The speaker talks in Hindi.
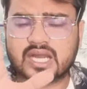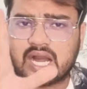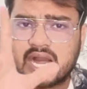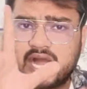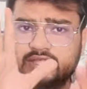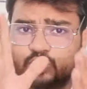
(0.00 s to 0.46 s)

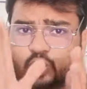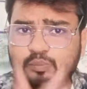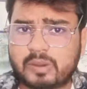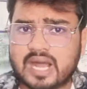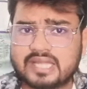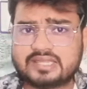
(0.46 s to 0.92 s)
आज
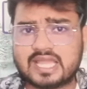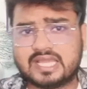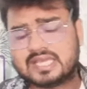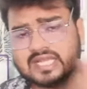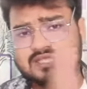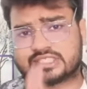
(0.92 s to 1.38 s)
दोपहर
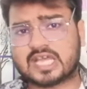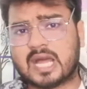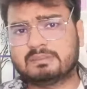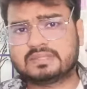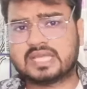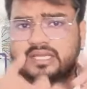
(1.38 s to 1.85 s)
तक या
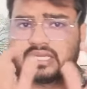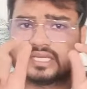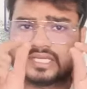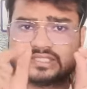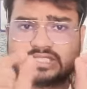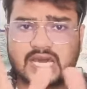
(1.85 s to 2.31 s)
शाम तक
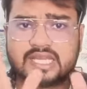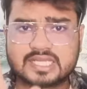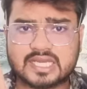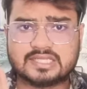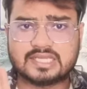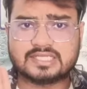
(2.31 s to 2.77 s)
जारी
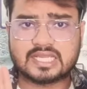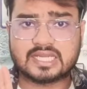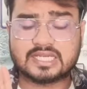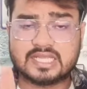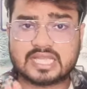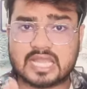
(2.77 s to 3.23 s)
कर दिए
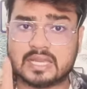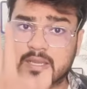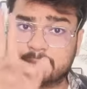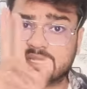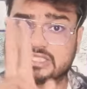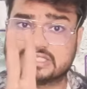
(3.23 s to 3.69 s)
जाएंगे ठीक
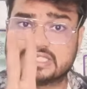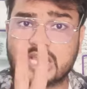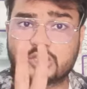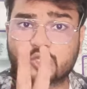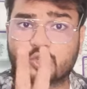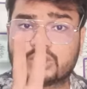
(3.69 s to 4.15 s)
है बस
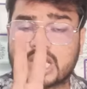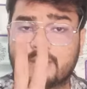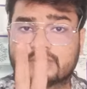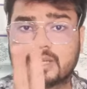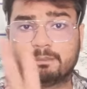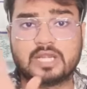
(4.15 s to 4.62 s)
ये दोनों
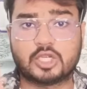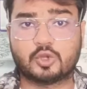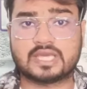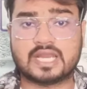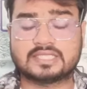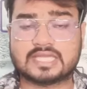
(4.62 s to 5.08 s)
काम कंप्लीट
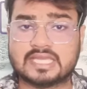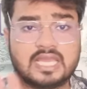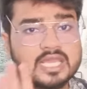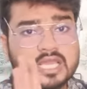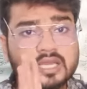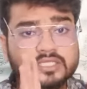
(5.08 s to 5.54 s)
हो जाना
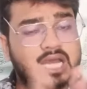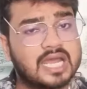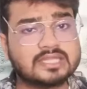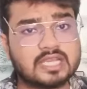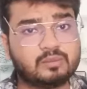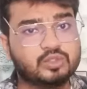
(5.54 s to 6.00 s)
चाहिए
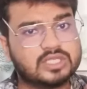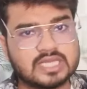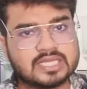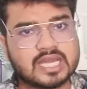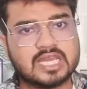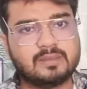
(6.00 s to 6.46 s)
जहां तक मुझे
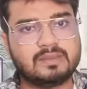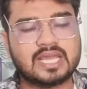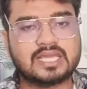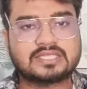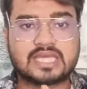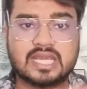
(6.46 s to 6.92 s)
जानकारी
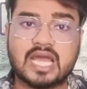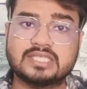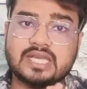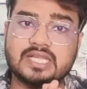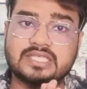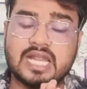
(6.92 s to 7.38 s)
मिला कि सर आज
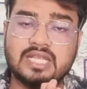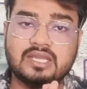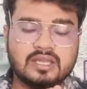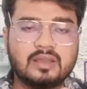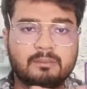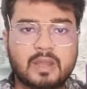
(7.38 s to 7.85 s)
रिजल्ट
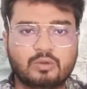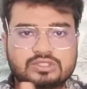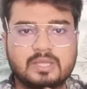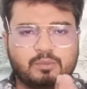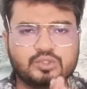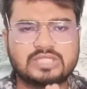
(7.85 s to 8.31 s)
मैं
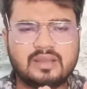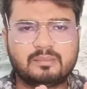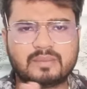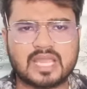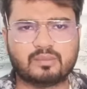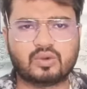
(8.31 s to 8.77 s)
उनसे पूछा
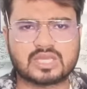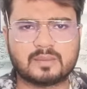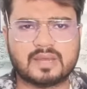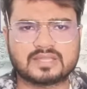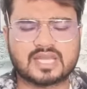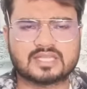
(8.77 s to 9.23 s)
भाई
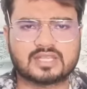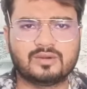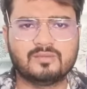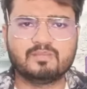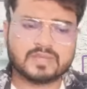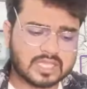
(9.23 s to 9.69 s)
बोलकर बात करता
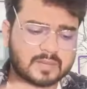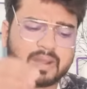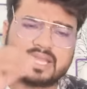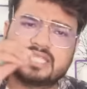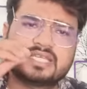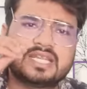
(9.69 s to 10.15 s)
हूं कि
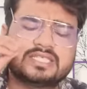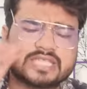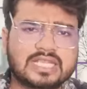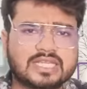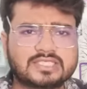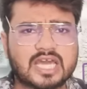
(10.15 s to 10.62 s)
भाई आज
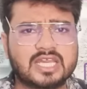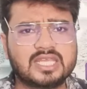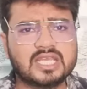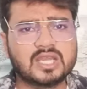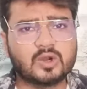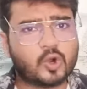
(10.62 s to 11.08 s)
रिजल्ट जारी
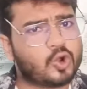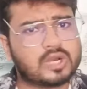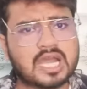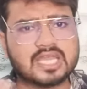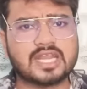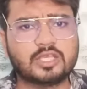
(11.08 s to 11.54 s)

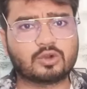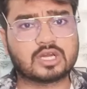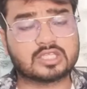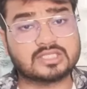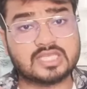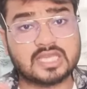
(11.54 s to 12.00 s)
होगा कि नहीं
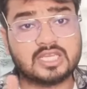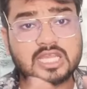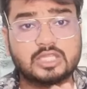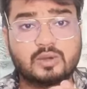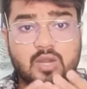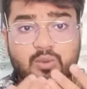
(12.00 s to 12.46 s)
होगा तो ये
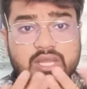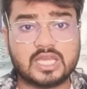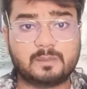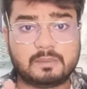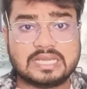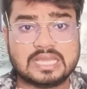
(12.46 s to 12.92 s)
इनके द्वारा वही
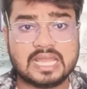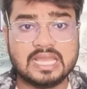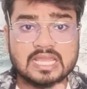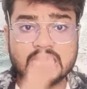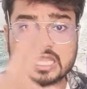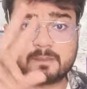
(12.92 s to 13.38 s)
रिप्लाई आए
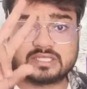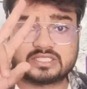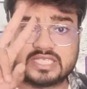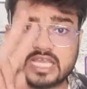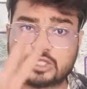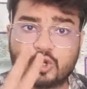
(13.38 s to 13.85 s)
कि
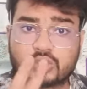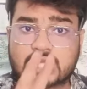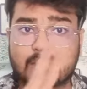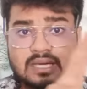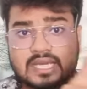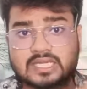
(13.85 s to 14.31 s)
बस ये दोनों
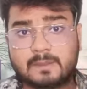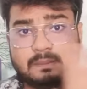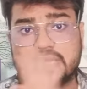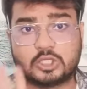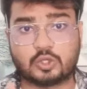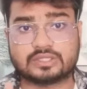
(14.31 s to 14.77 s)
काम अगर
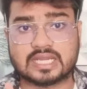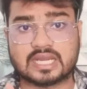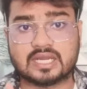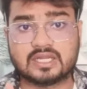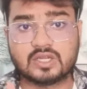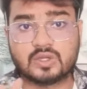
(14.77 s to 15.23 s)
कंप्लीट हो
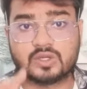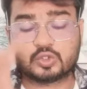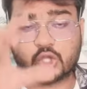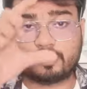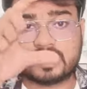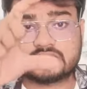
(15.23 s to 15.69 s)
जाएगा
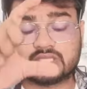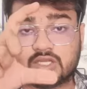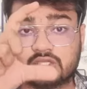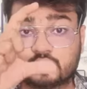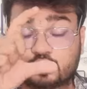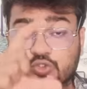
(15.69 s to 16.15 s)
टॉपर
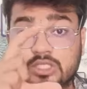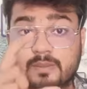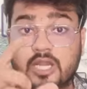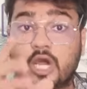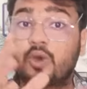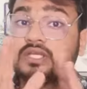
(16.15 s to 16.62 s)
तो सूची
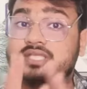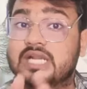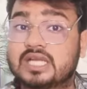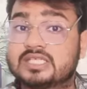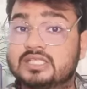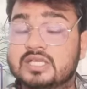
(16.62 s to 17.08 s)
बनाओ
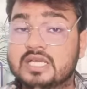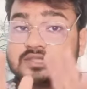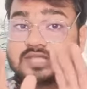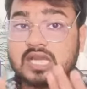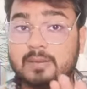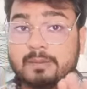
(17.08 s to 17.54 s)
रिजल्ट आज
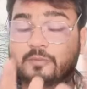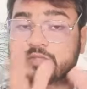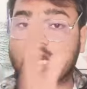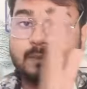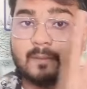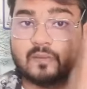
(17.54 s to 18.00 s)
सारा
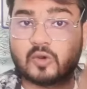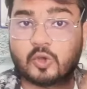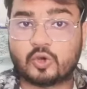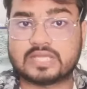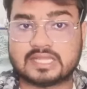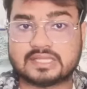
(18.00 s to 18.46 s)
वेबसाइट पर
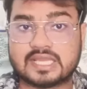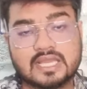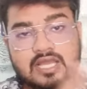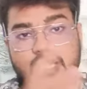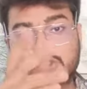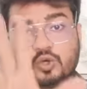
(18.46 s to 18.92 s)
अपलोड हो जाते हैं
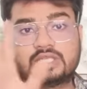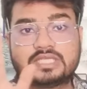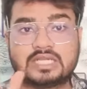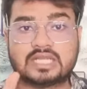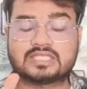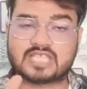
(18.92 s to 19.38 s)
तो
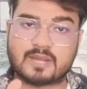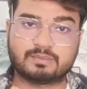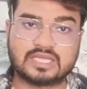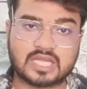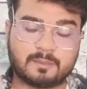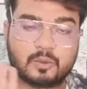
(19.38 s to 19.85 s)
रिजल्ट आज शाम
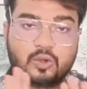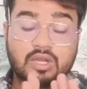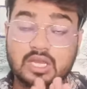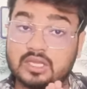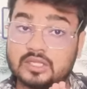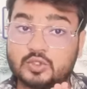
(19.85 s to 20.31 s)
तक
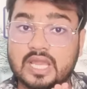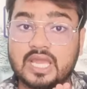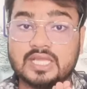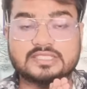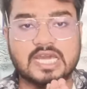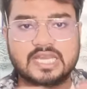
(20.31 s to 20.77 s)
अपलोड जो
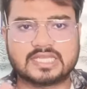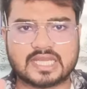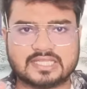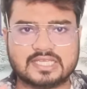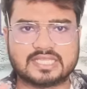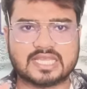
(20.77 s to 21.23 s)
है जारी
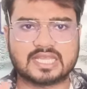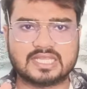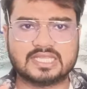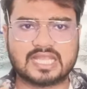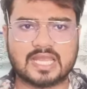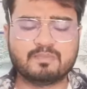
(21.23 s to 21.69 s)
कर दिए जाएंगे
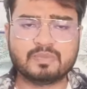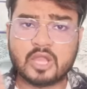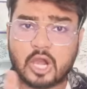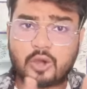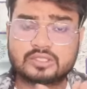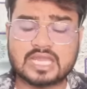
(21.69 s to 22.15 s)
ठीक है
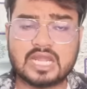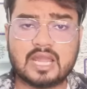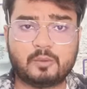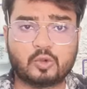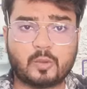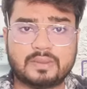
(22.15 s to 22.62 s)
और कल
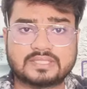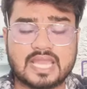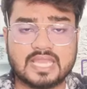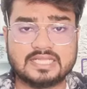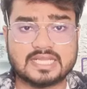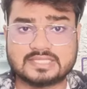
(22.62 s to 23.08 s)
आप लोग को पता
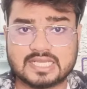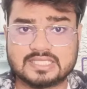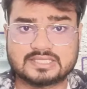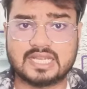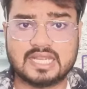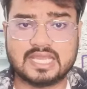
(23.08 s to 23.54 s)
है कि जैसा कि
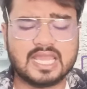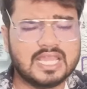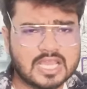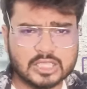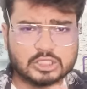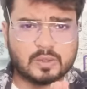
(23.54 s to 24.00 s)
संडे है
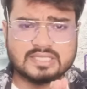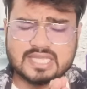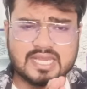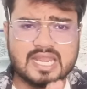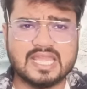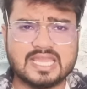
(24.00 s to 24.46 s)
तो
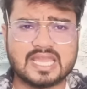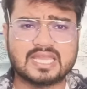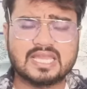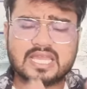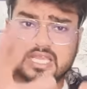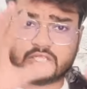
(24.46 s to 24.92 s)
ऐसा नहीं है
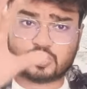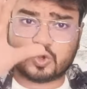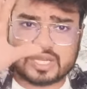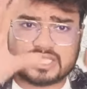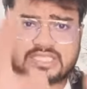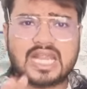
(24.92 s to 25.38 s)
जो
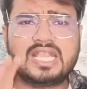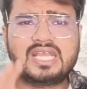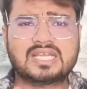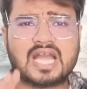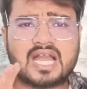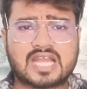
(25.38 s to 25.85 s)
रिजल्ट
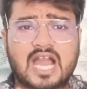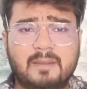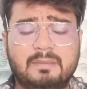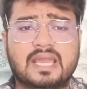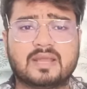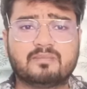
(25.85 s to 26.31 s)
का
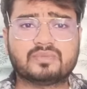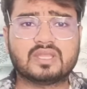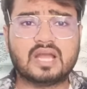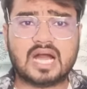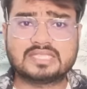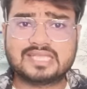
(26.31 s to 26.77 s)
काम है
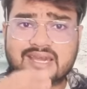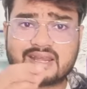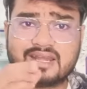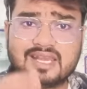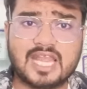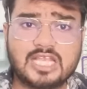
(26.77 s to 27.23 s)
आज
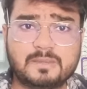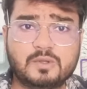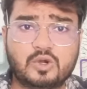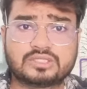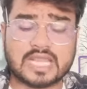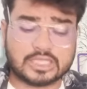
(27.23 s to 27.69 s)
अगर लेट भी
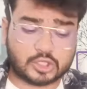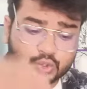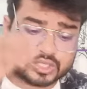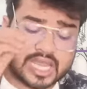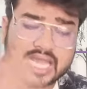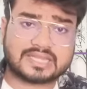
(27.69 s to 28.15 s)
होते हैं तो
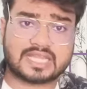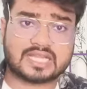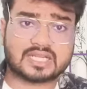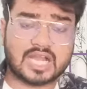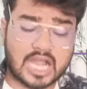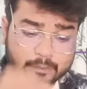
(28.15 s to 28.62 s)
रात
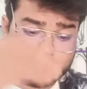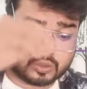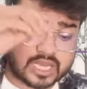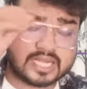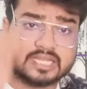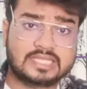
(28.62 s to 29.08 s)
तक आप
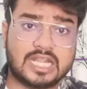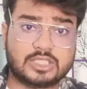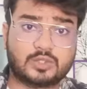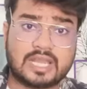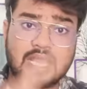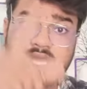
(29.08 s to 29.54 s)
लोग का रिजल्ट
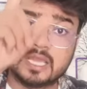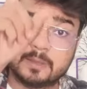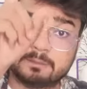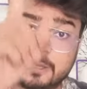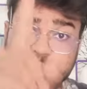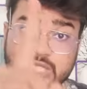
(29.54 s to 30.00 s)
जो है
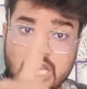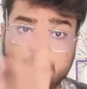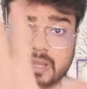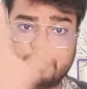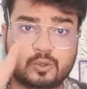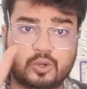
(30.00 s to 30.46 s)

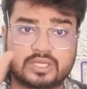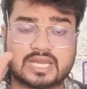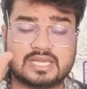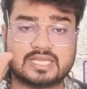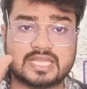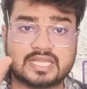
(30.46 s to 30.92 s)
वेबसाइट पर अपलोड
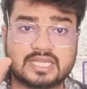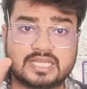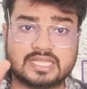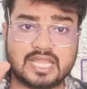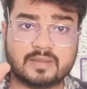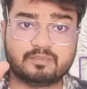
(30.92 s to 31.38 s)
कर लिए जाएंगे
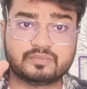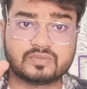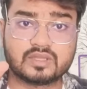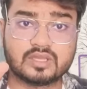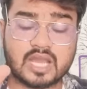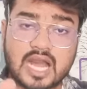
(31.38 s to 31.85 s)
ठीक है
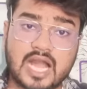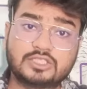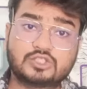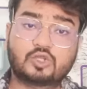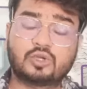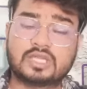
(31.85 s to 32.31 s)

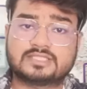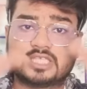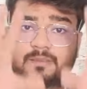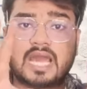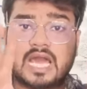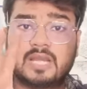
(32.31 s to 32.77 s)
आज तो
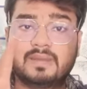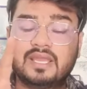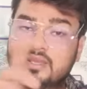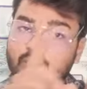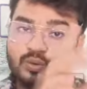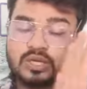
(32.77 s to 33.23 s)
किसी भी हाल
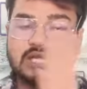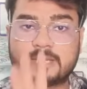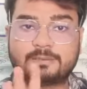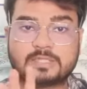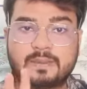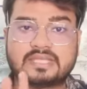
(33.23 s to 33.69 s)
में उनके
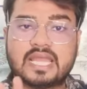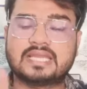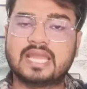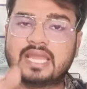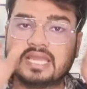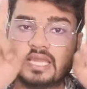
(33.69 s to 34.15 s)
तरफ से बताया
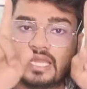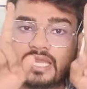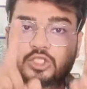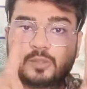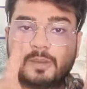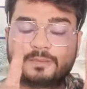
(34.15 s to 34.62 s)
गया
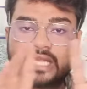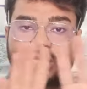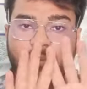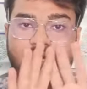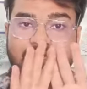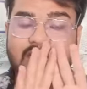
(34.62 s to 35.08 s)
कि जो
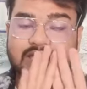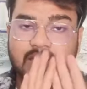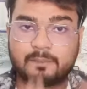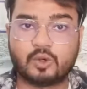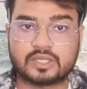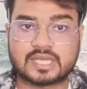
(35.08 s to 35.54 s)
वेबसाइट पर रिजल्ट है
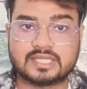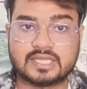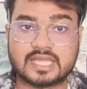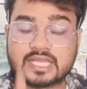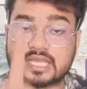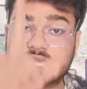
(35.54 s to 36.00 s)
अपलोड कर
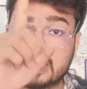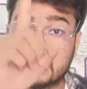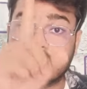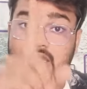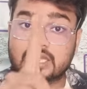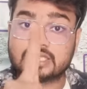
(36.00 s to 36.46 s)
दिए जाएंगे
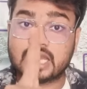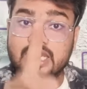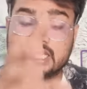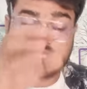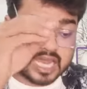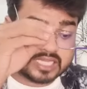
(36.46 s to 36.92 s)

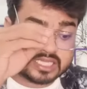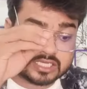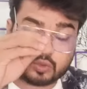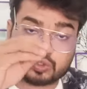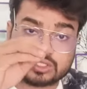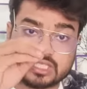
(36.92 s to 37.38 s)
यानी कि आज
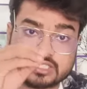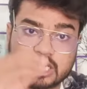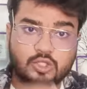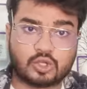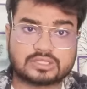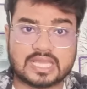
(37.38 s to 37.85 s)
अगर कुछ
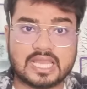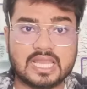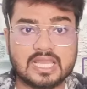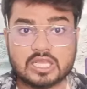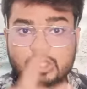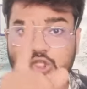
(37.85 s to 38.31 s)
दिक्कत होते हैं
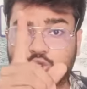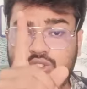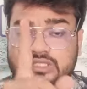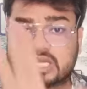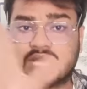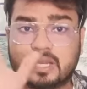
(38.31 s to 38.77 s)
तो
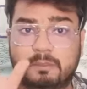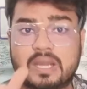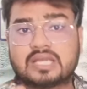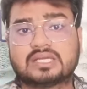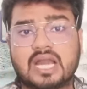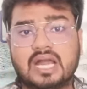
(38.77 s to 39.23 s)
कल
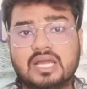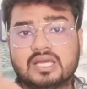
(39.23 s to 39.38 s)
पक्का